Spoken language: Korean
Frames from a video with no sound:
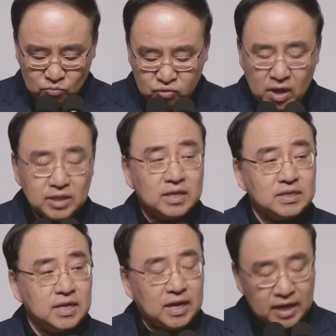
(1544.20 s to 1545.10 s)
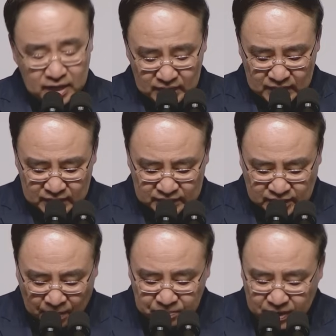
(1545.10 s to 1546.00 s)
무한하기에
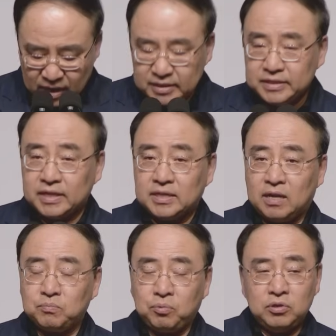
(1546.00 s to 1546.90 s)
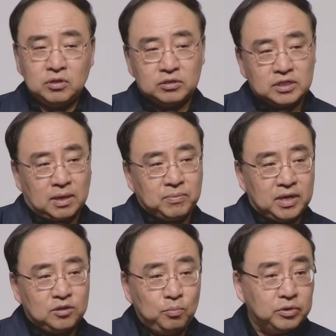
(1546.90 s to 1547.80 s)
잠깐인 세상 보이는 것은
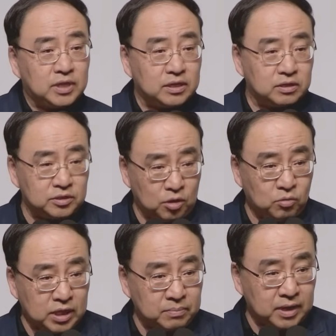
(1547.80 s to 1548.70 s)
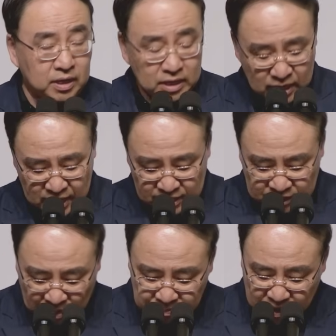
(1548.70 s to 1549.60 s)
잠깐이요 보이지 않는 것은 영원함이라 이
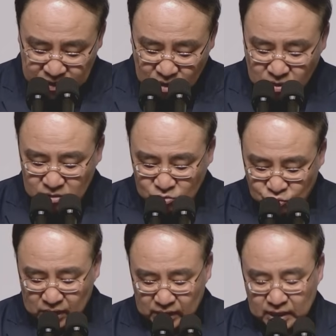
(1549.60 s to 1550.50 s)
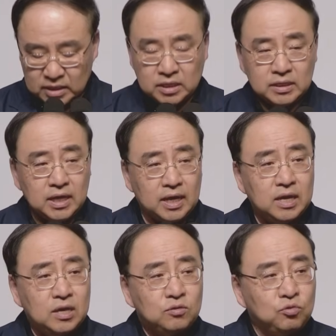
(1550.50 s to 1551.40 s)
잠깐이라고 하는 건 유한하다는 건데
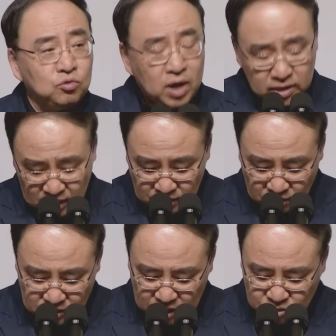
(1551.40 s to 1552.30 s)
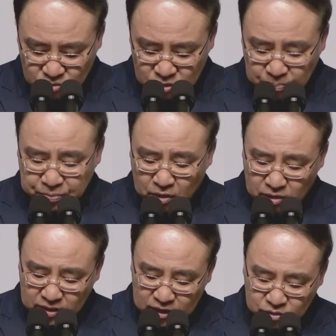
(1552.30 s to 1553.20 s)
유한한 걸 가지고는
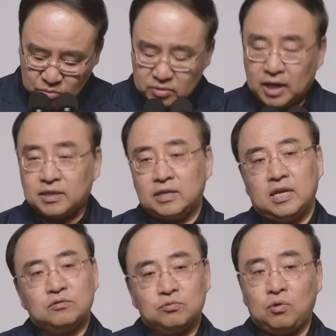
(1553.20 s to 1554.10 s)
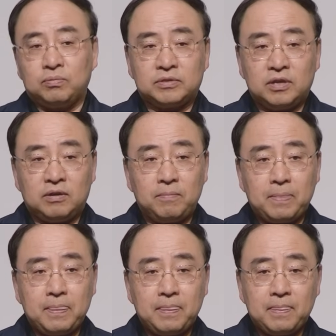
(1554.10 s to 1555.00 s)
표현할 수도 나타낼 수도 없어요.
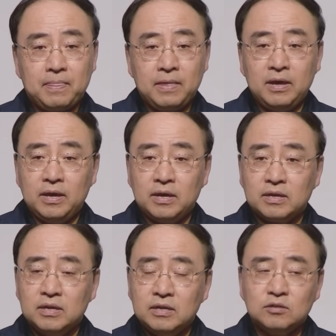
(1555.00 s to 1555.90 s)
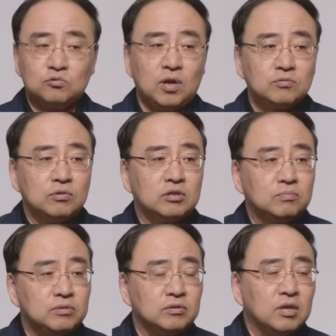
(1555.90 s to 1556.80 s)
네, 그 수학도
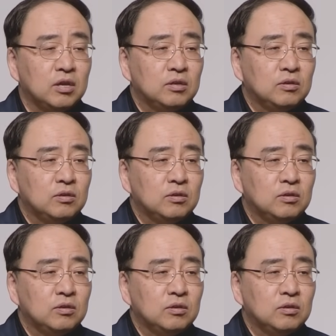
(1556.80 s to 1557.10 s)
여러분